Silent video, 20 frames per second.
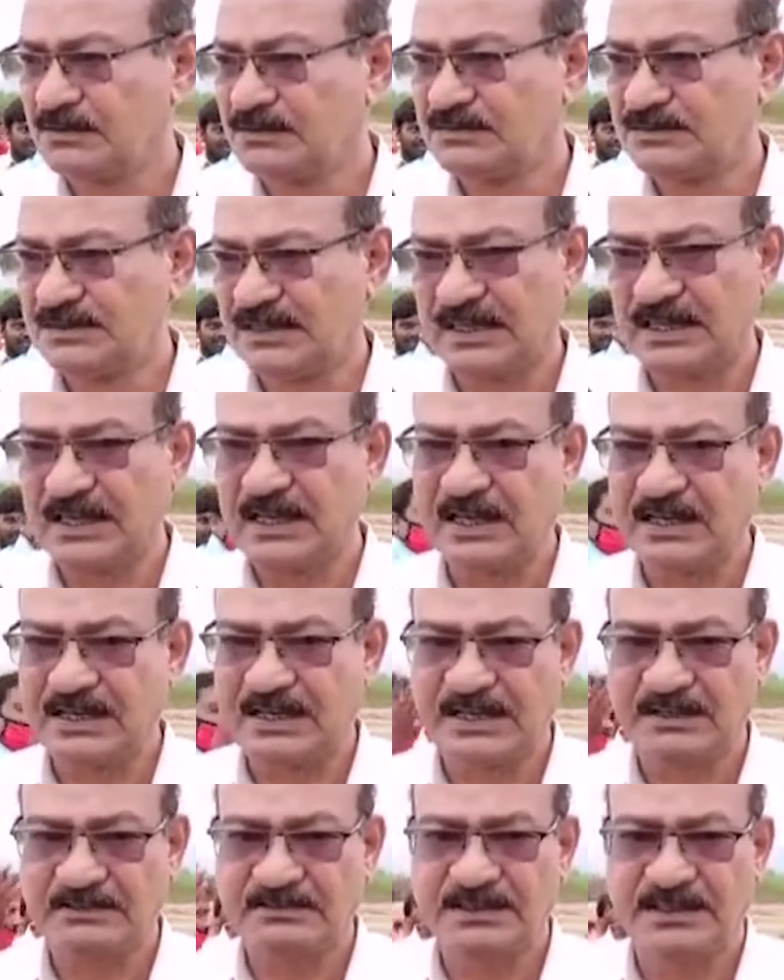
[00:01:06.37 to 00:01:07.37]
చాలా
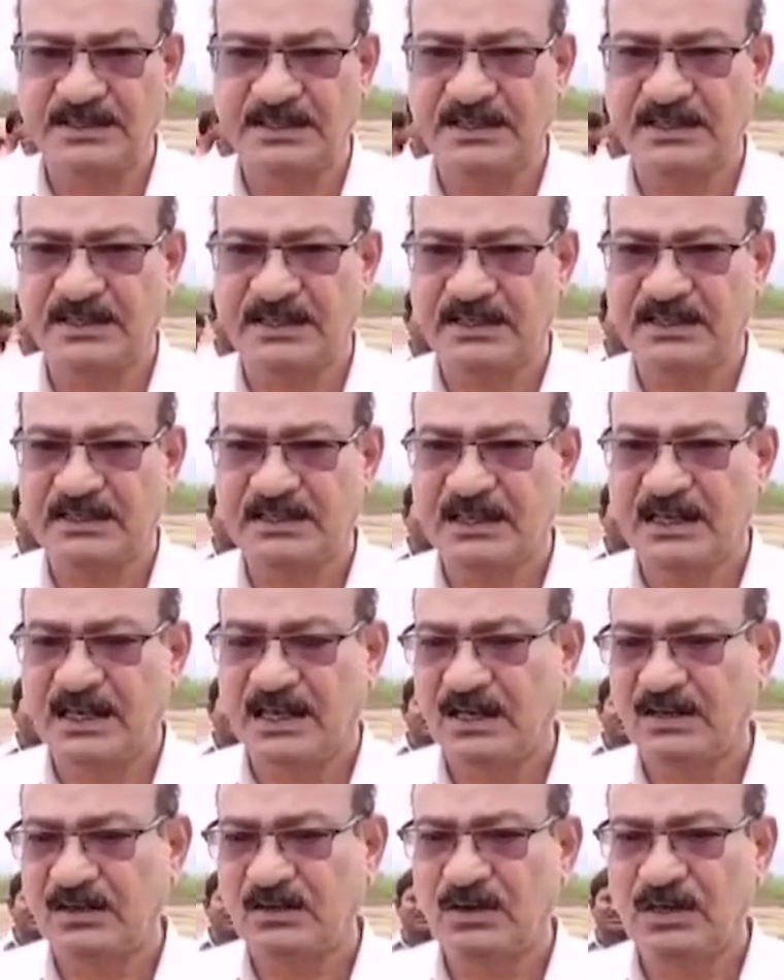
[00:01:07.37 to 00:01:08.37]
అన్యాయం జరిగి
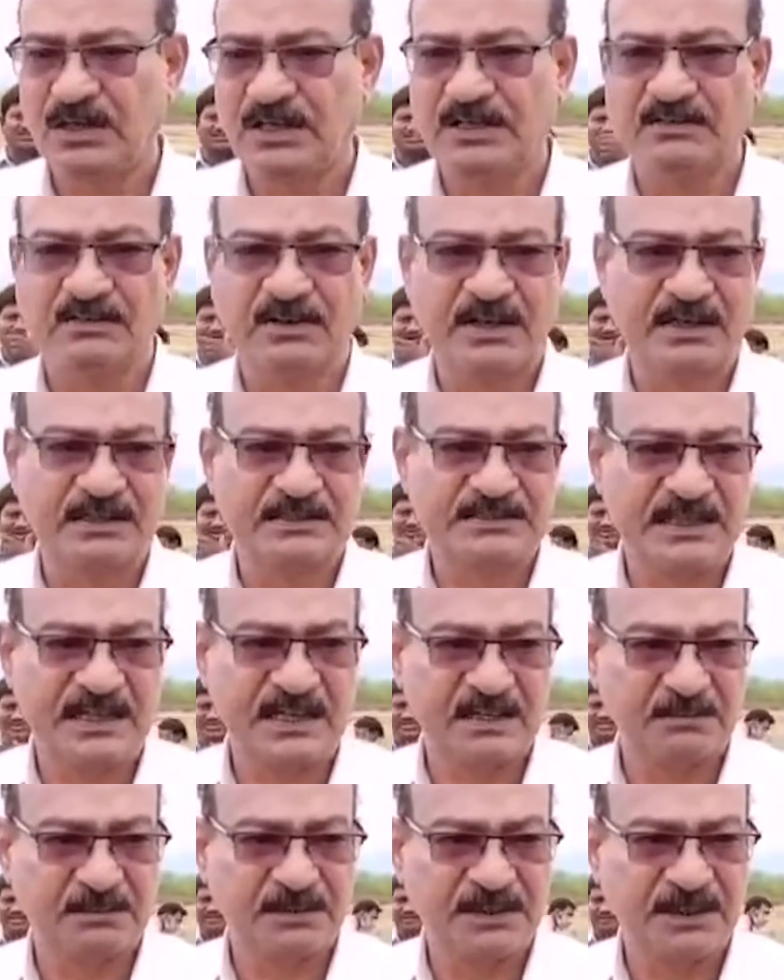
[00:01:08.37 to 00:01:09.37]
అర్హులైన వారికి చాలా
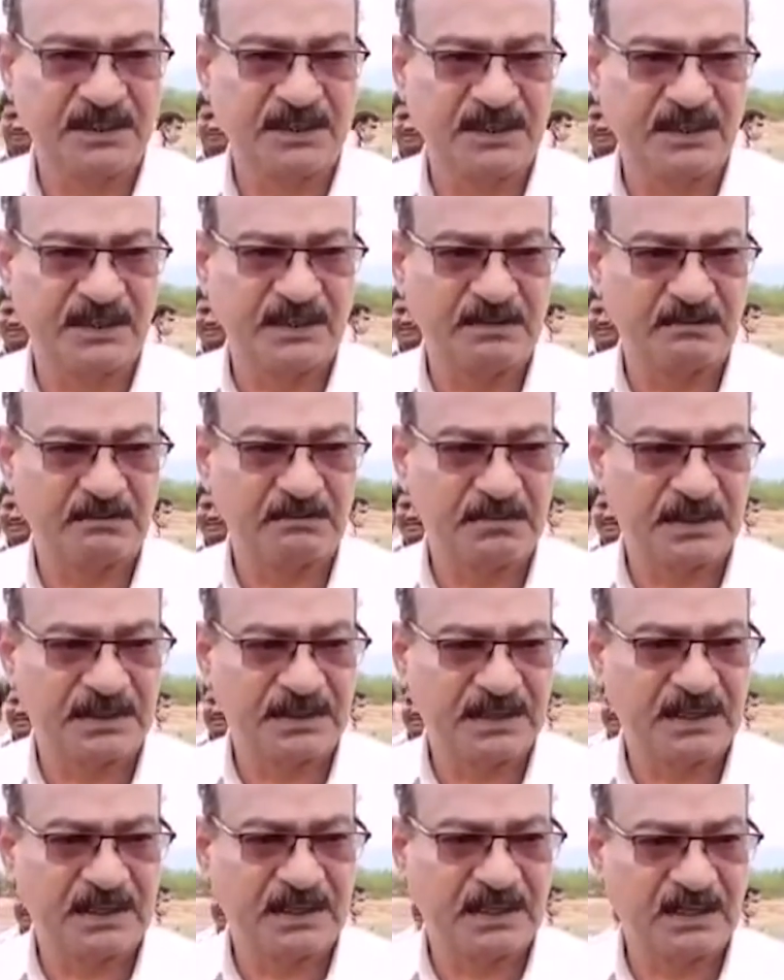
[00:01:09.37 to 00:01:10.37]
మందికి
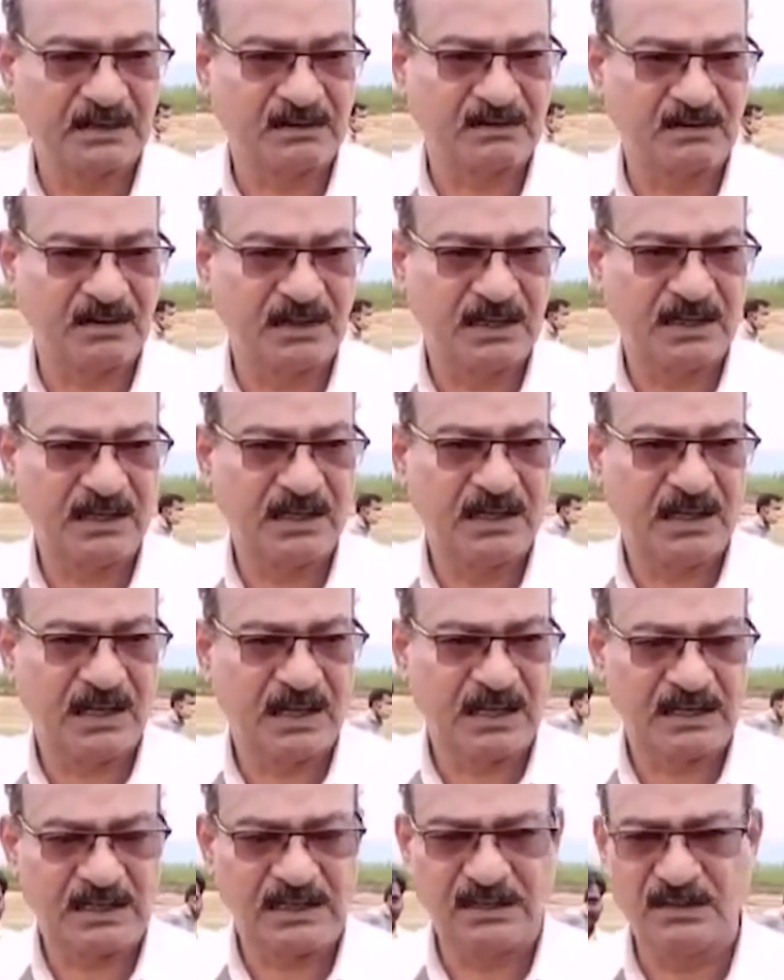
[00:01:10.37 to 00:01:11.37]
పట్టాలు రాకుండా
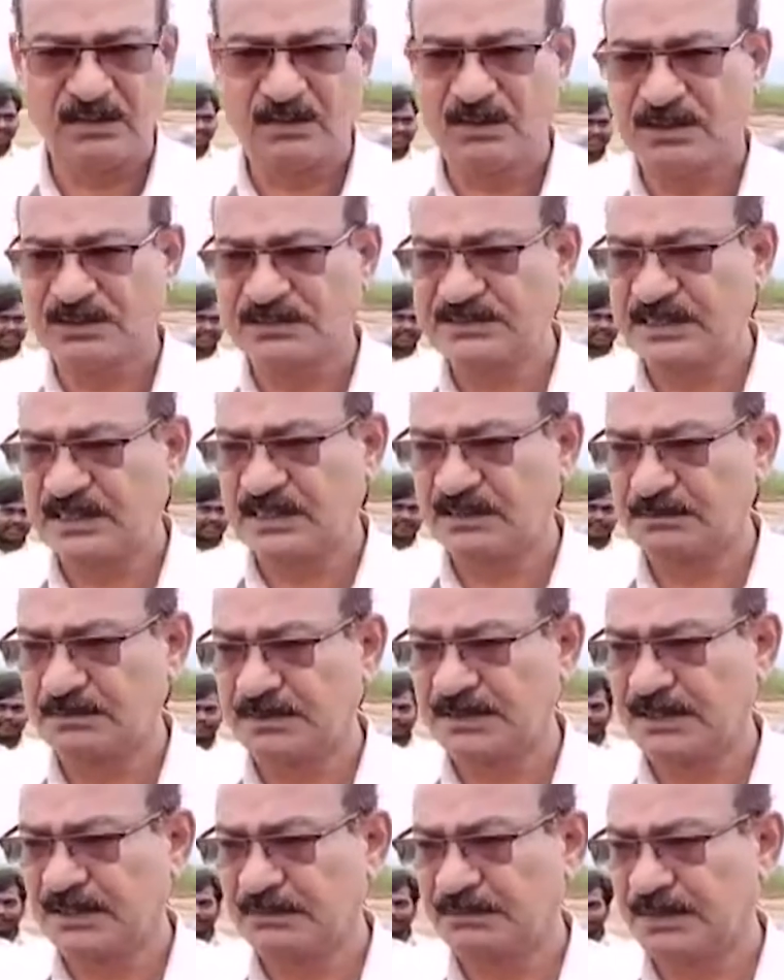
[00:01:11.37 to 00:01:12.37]
అనర్హులకి చాలా
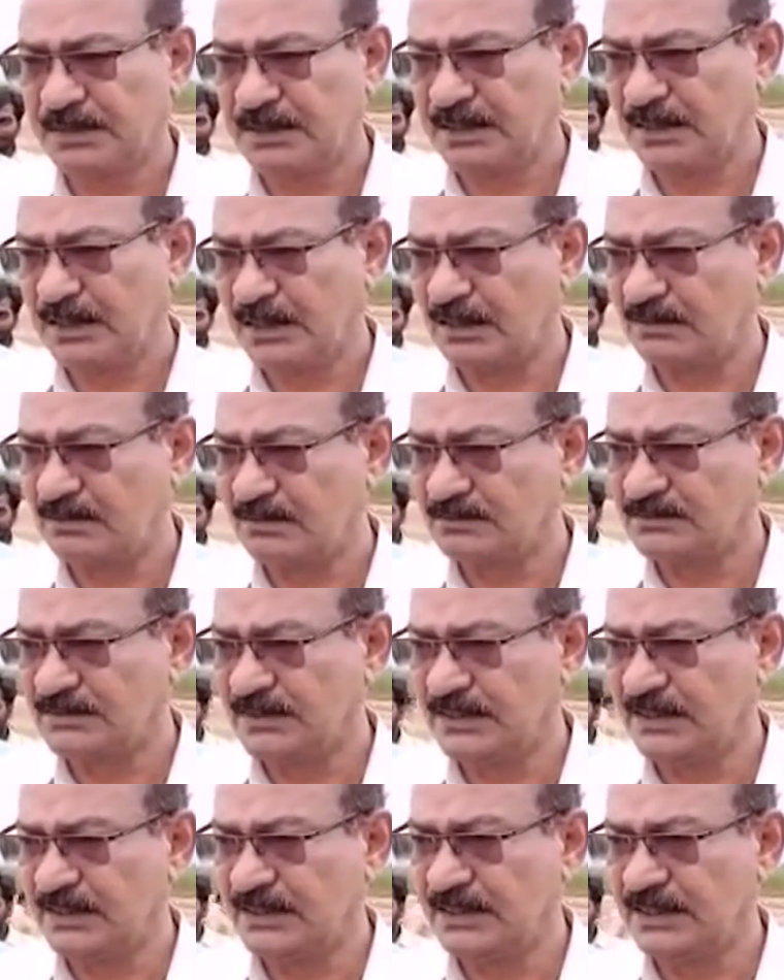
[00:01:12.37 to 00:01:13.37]
మందికి పట్టాలు రావడం
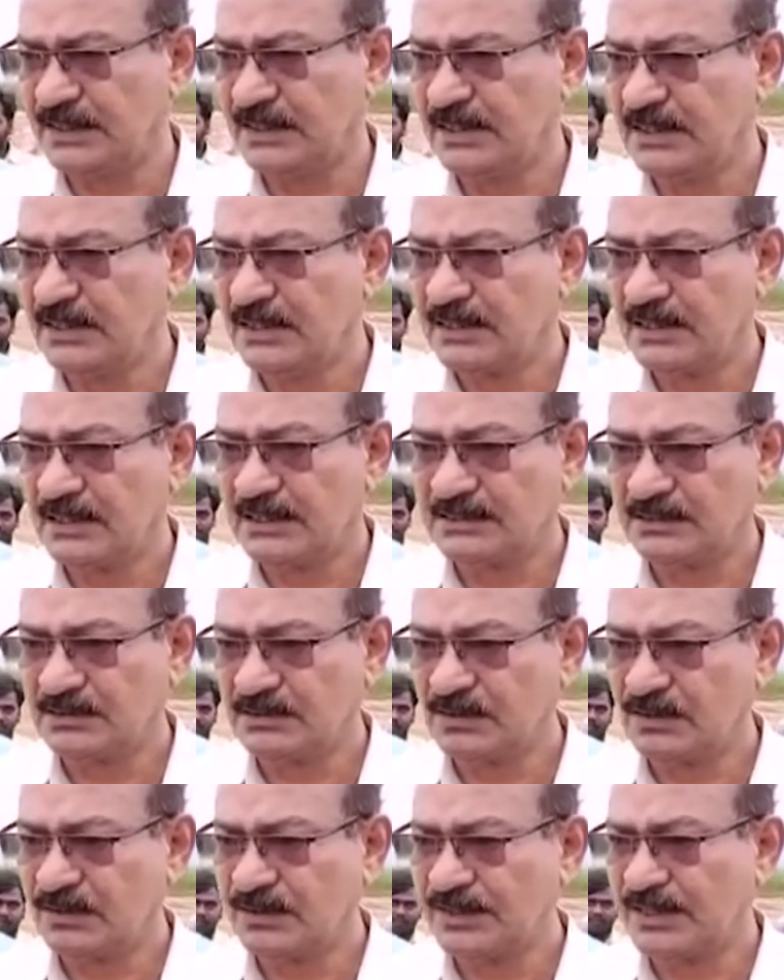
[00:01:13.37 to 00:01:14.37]
జరిగింది గతంలో
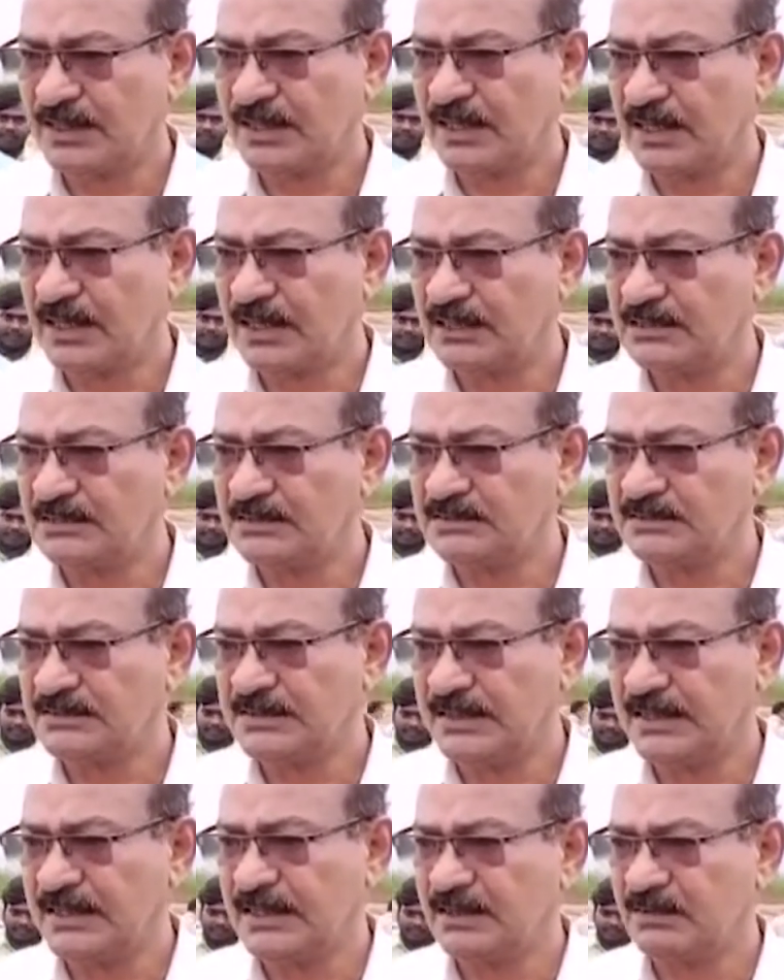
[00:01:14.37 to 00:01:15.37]
ఇక్కడ
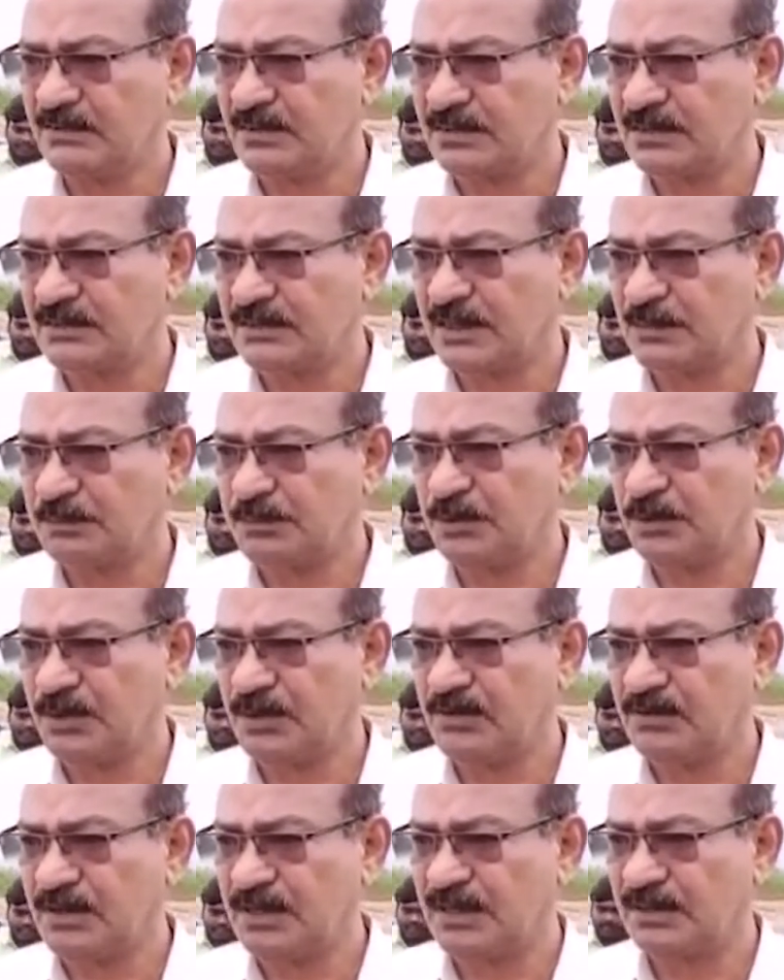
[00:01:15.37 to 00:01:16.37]
జరిగిన ఒక తప్పుడు
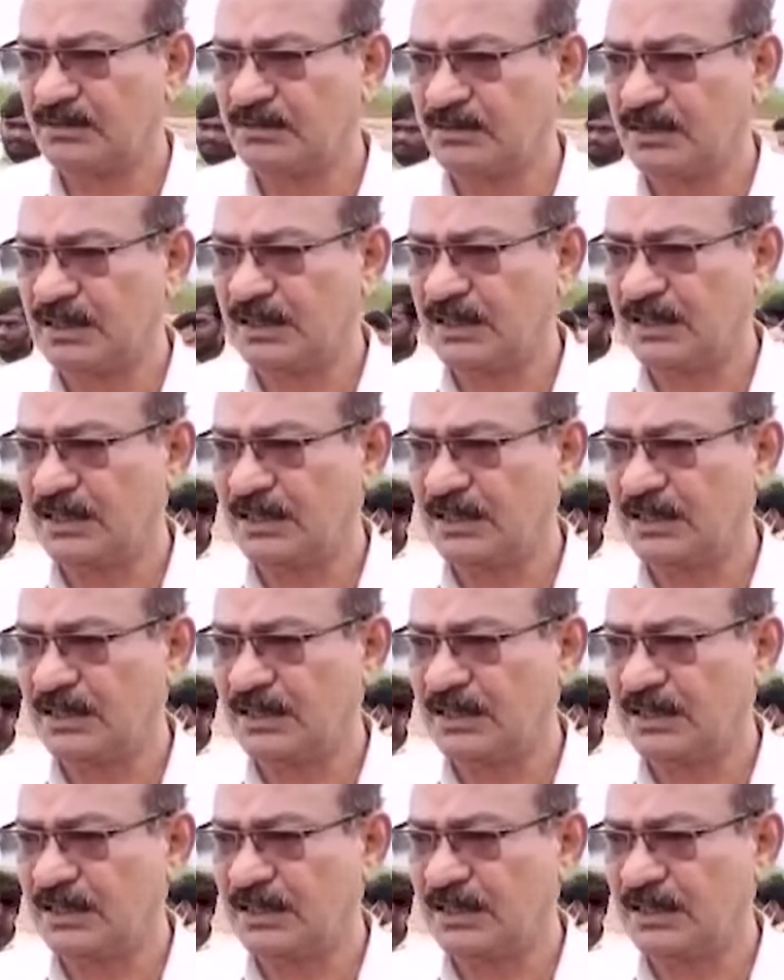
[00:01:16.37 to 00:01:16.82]
వ్యవహారం వల్ల